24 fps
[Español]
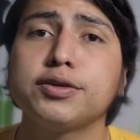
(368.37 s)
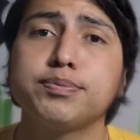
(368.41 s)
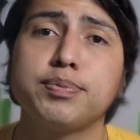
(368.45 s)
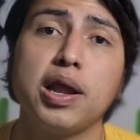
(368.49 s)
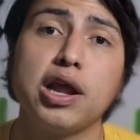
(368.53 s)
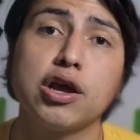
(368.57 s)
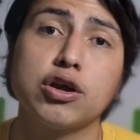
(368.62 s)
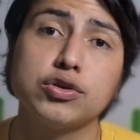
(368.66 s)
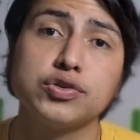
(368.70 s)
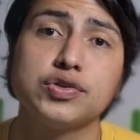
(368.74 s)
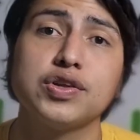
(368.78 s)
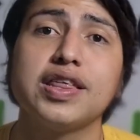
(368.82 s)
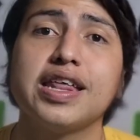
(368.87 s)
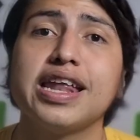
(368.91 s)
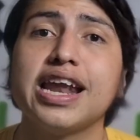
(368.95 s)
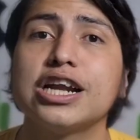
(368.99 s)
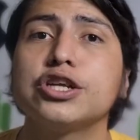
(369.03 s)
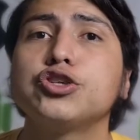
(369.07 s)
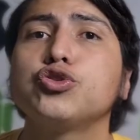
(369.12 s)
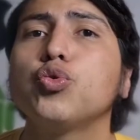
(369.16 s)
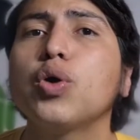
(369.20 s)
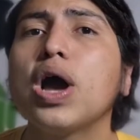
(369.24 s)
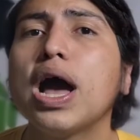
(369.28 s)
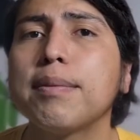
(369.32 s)
para considerar
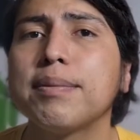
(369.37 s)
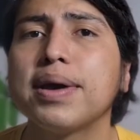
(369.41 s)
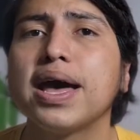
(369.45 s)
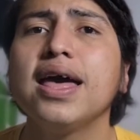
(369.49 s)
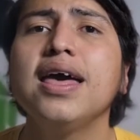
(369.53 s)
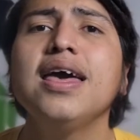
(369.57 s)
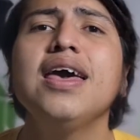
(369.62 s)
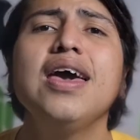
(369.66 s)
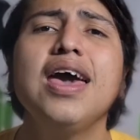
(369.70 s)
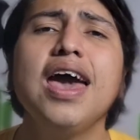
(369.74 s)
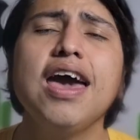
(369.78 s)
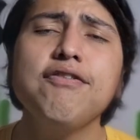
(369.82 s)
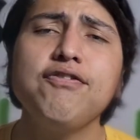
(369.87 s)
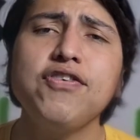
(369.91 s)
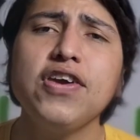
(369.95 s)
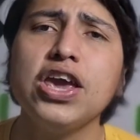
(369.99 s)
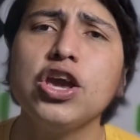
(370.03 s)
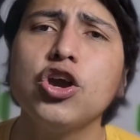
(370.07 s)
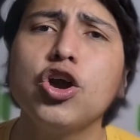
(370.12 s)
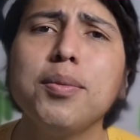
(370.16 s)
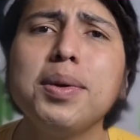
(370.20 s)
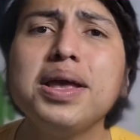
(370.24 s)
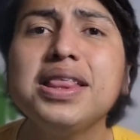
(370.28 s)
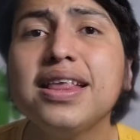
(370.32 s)
su gama. En fin,
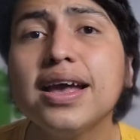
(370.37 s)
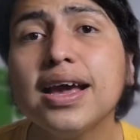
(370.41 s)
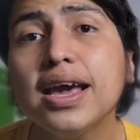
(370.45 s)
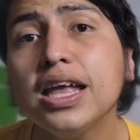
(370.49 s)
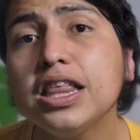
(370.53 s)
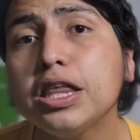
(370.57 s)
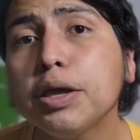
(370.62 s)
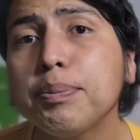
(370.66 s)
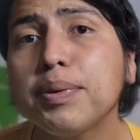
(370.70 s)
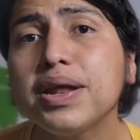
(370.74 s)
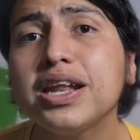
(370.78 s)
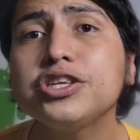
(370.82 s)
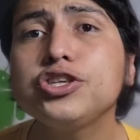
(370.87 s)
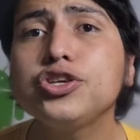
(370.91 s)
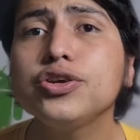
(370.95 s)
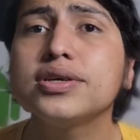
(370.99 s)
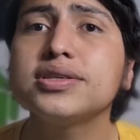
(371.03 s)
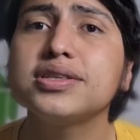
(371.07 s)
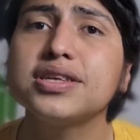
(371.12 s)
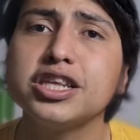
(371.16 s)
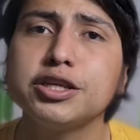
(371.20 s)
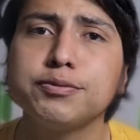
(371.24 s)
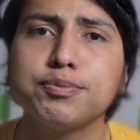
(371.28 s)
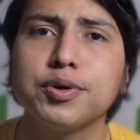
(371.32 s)
comenta qué te pareció
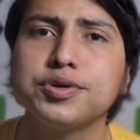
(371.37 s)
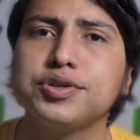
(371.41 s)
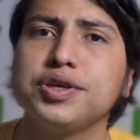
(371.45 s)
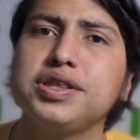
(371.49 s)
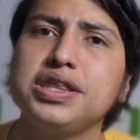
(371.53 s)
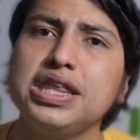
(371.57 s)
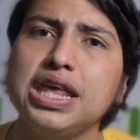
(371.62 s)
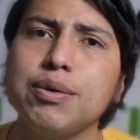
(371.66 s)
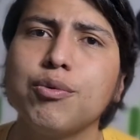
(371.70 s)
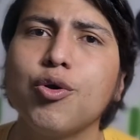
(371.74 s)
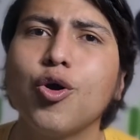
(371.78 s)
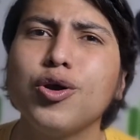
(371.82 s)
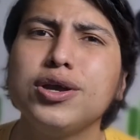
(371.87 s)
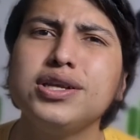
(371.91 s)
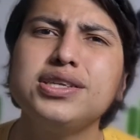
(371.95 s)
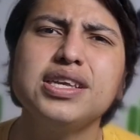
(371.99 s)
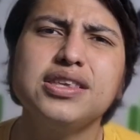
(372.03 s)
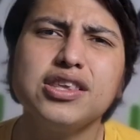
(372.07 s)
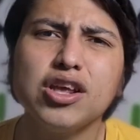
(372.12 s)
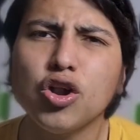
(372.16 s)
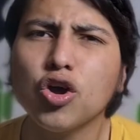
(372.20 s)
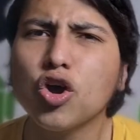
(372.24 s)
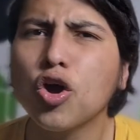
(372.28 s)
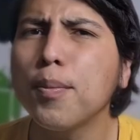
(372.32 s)
este dispositivo y si
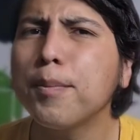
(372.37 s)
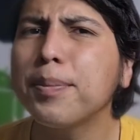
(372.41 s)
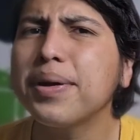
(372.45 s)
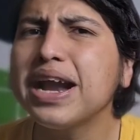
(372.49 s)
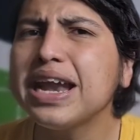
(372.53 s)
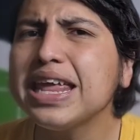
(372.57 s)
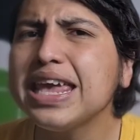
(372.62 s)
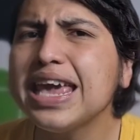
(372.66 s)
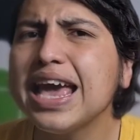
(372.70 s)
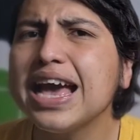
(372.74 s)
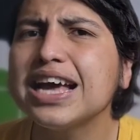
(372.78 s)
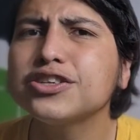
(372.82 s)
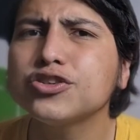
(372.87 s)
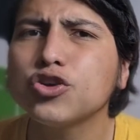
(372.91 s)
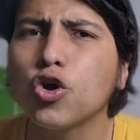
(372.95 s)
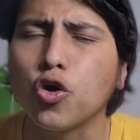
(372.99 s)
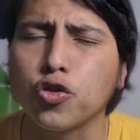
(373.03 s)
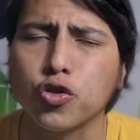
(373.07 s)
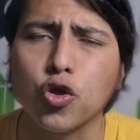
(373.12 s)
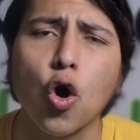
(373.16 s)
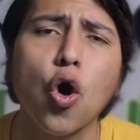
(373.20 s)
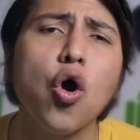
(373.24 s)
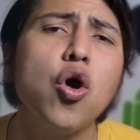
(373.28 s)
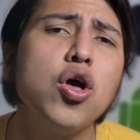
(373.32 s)
te lo comprarías o
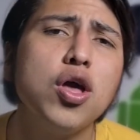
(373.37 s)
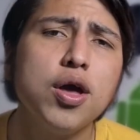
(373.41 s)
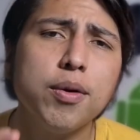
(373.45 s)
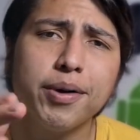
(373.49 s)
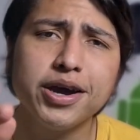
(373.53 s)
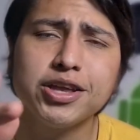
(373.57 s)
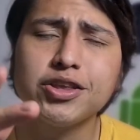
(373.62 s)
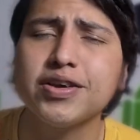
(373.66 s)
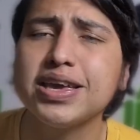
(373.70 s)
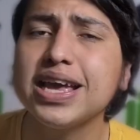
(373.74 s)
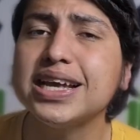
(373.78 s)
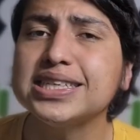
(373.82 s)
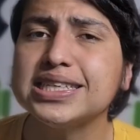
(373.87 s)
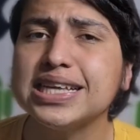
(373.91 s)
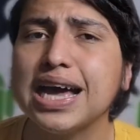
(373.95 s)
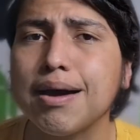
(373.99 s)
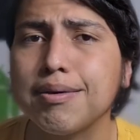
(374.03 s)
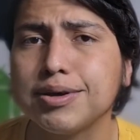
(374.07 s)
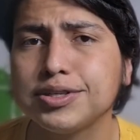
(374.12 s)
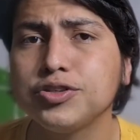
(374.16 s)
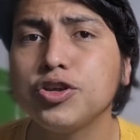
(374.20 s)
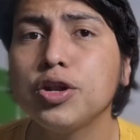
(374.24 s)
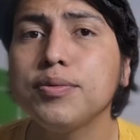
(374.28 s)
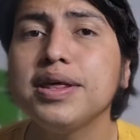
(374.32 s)
no. Bueno, ya
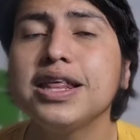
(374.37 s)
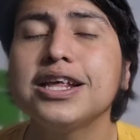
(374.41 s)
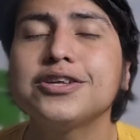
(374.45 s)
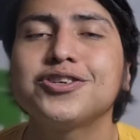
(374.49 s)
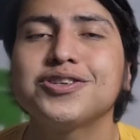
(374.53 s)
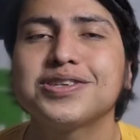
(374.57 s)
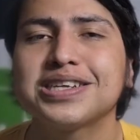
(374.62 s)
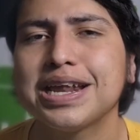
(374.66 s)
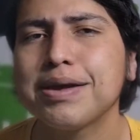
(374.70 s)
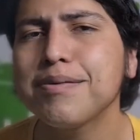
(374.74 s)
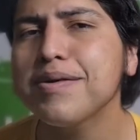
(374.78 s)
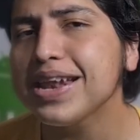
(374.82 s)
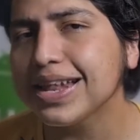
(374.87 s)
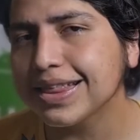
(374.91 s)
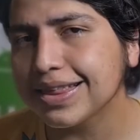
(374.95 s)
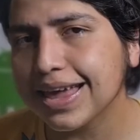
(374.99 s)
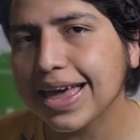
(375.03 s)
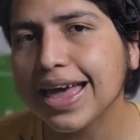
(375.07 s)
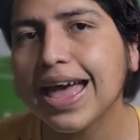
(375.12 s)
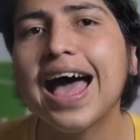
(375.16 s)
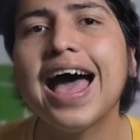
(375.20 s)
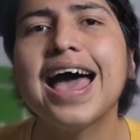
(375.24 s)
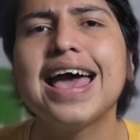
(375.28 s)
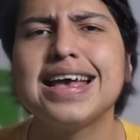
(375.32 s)
sabes, no olvides
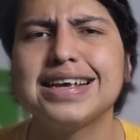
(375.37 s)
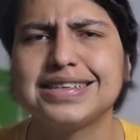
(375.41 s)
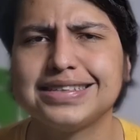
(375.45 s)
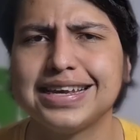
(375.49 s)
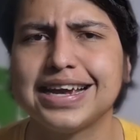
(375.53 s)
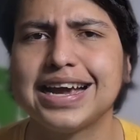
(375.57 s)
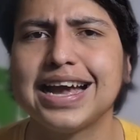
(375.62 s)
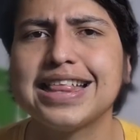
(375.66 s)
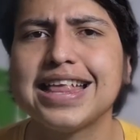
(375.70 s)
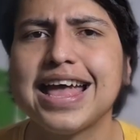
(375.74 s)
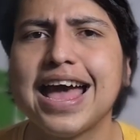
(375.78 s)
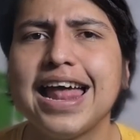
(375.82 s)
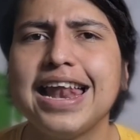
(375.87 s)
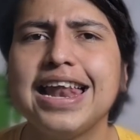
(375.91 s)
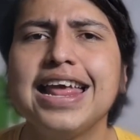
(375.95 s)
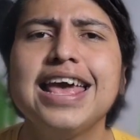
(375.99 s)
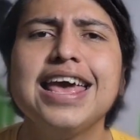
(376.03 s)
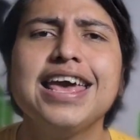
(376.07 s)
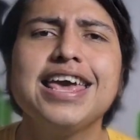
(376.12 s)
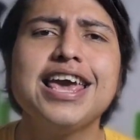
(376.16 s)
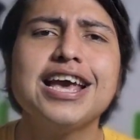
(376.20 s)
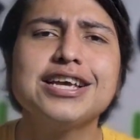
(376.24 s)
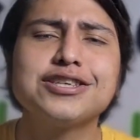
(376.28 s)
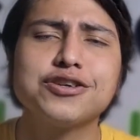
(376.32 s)
suscribirte a este canal
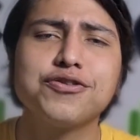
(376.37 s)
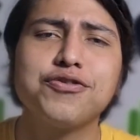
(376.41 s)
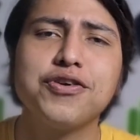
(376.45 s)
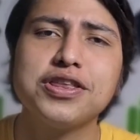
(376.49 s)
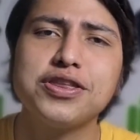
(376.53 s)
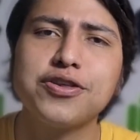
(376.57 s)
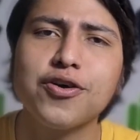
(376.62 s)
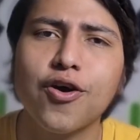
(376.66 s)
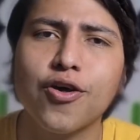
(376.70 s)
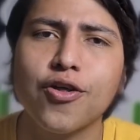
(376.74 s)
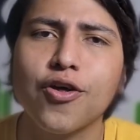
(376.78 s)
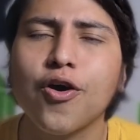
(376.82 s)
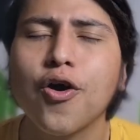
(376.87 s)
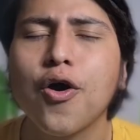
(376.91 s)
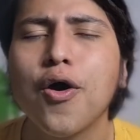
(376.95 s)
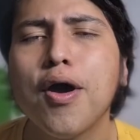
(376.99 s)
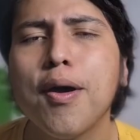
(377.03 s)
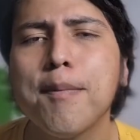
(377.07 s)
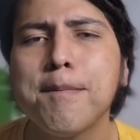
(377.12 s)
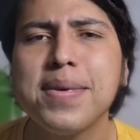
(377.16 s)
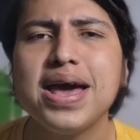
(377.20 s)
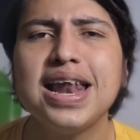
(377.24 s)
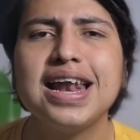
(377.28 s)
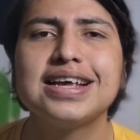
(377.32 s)
y eso fue todo,
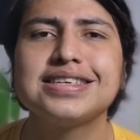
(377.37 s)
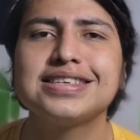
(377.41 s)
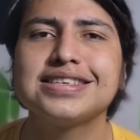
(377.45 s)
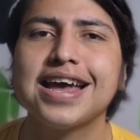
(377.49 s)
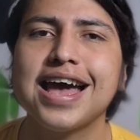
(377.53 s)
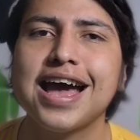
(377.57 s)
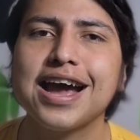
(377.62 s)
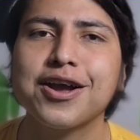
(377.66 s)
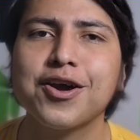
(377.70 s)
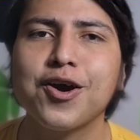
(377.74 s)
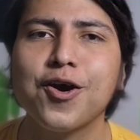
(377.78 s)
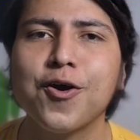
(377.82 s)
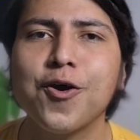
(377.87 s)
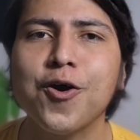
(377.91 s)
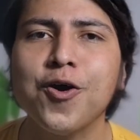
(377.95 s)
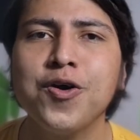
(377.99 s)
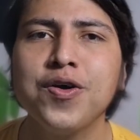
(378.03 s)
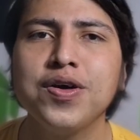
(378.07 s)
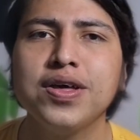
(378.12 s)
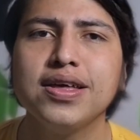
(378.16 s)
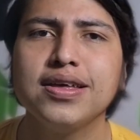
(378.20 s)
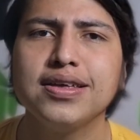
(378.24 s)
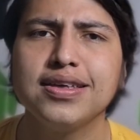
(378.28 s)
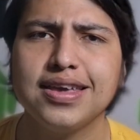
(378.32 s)
me la saco
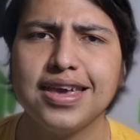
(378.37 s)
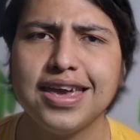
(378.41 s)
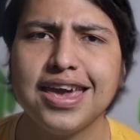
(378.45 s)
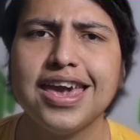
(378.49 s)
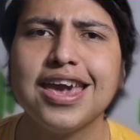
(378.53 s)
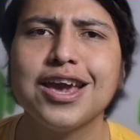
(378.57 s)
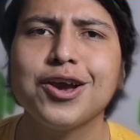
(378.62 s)
y